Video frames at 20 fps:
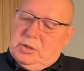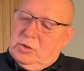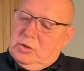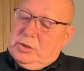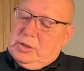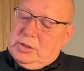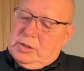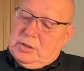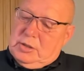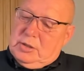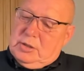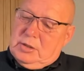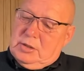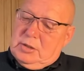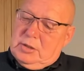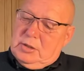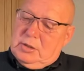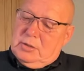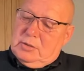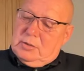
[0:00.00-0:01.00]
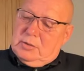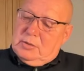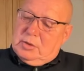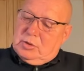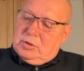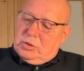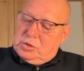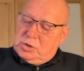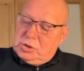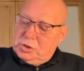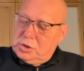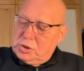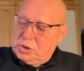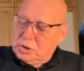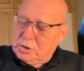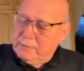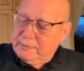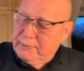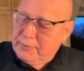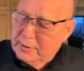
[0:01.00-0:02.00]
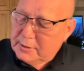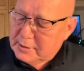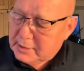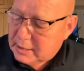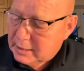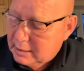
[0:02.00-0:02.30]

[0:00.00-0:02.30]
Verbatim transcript: no i ktoś idzie się wita,